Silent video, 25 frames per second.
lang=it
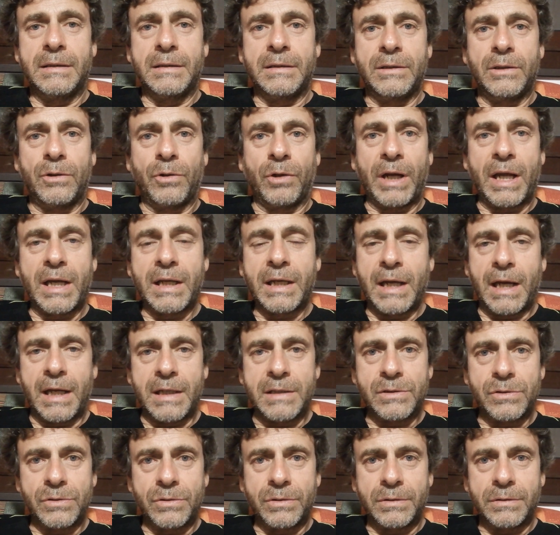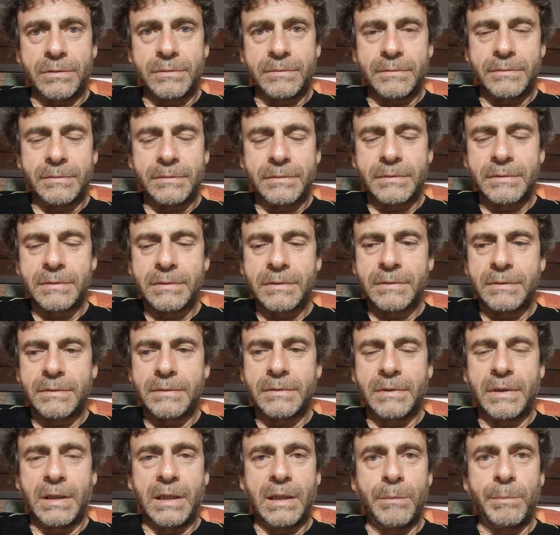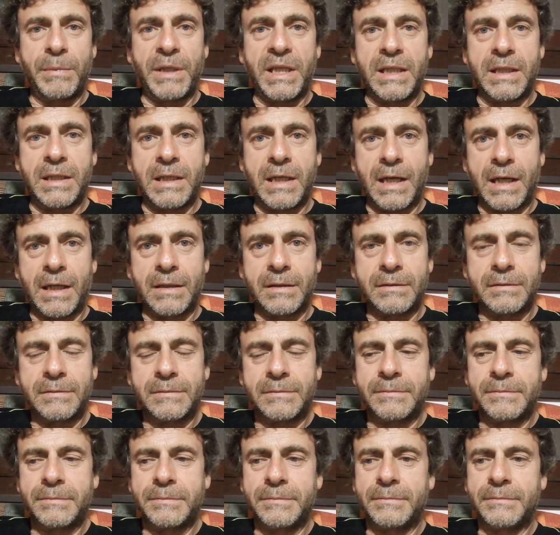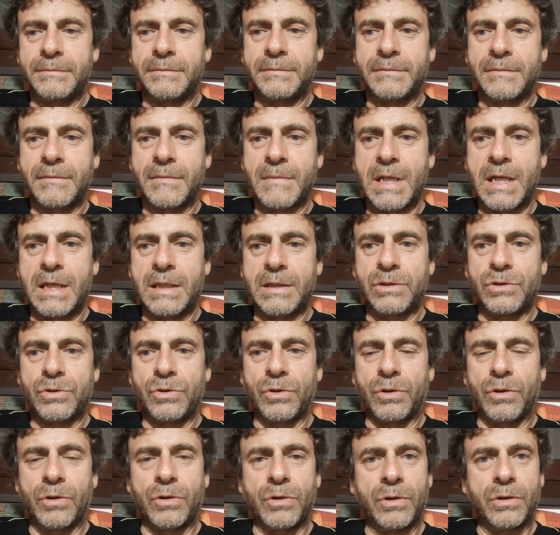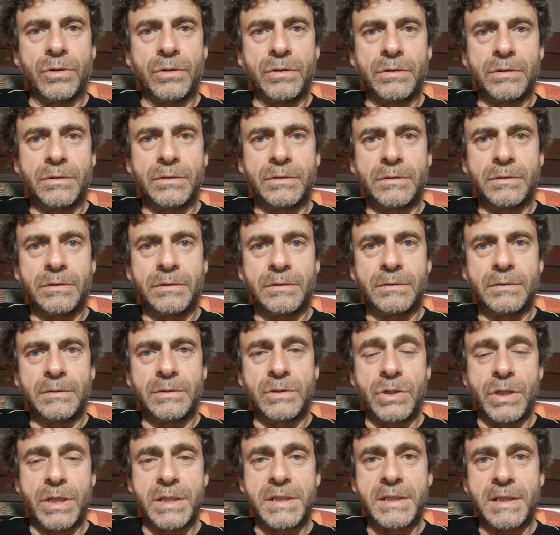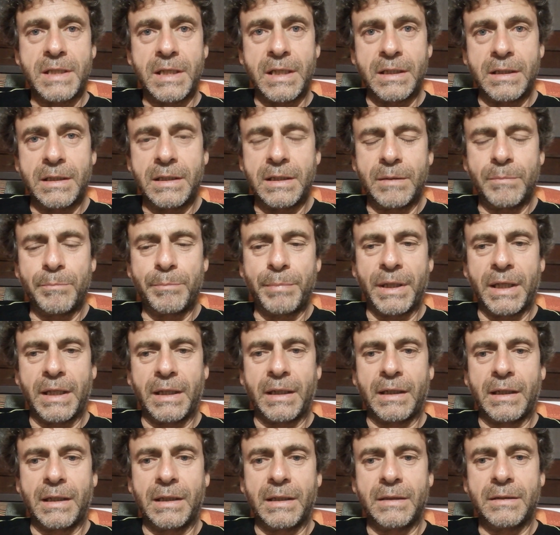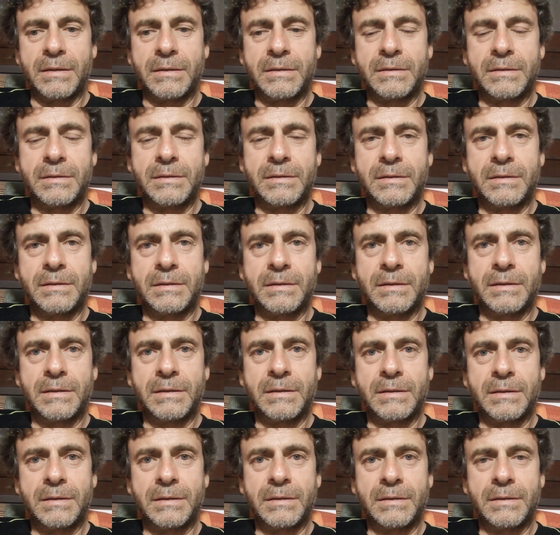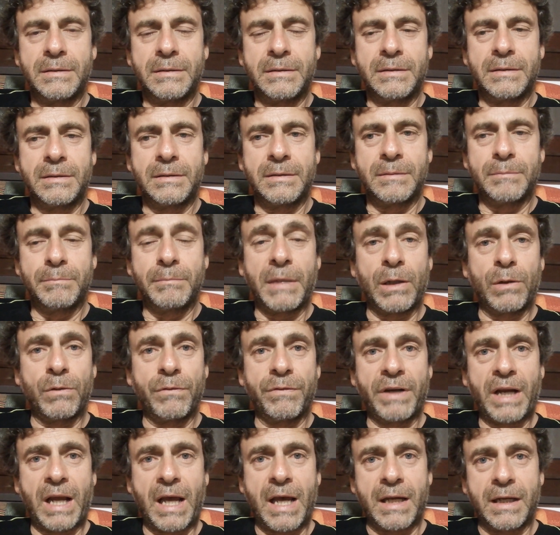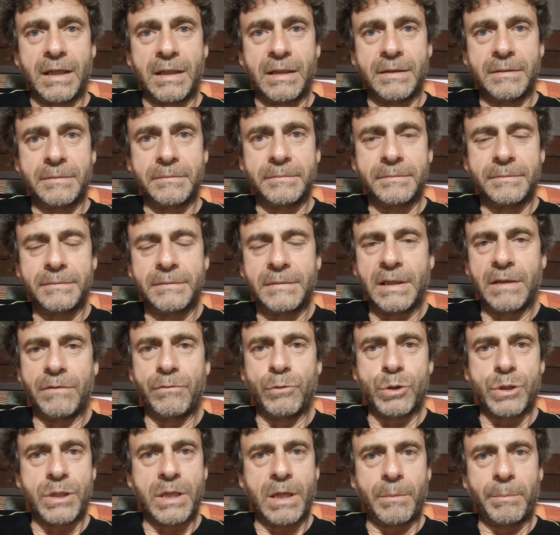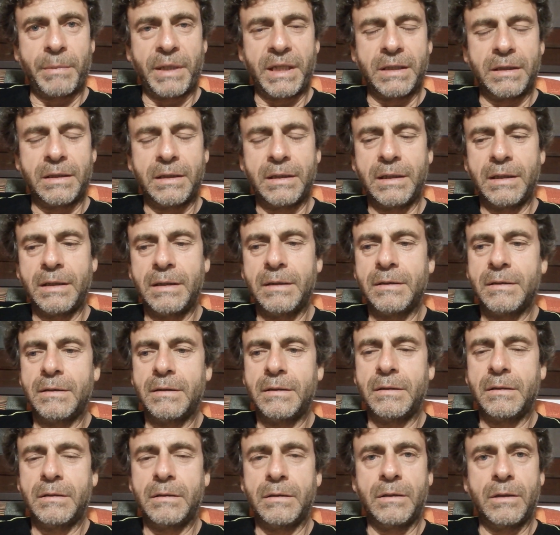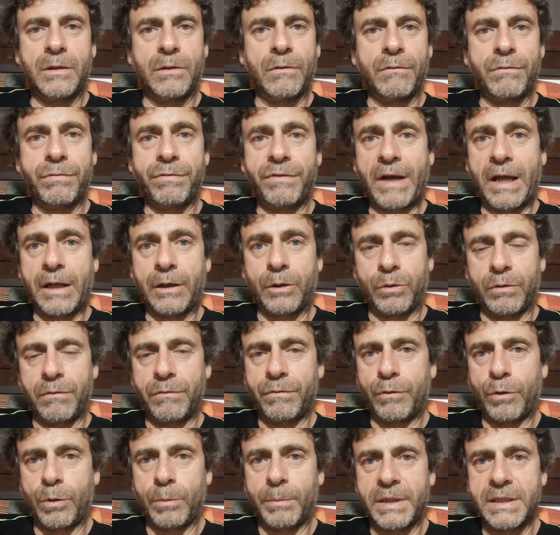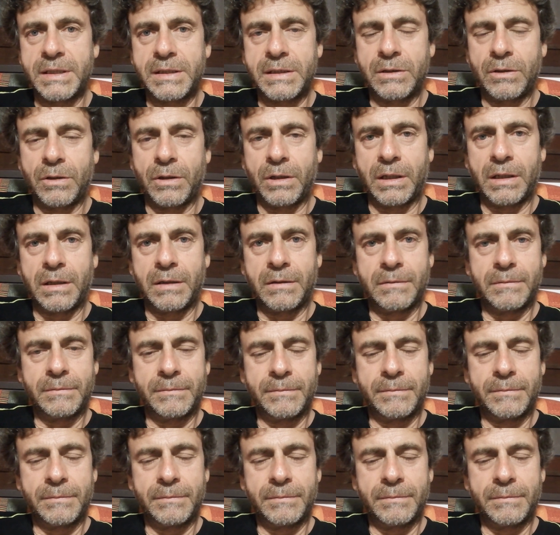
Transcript: Non a caso i media sono gestiti per manovrare le vostre menti, non fanno informazione,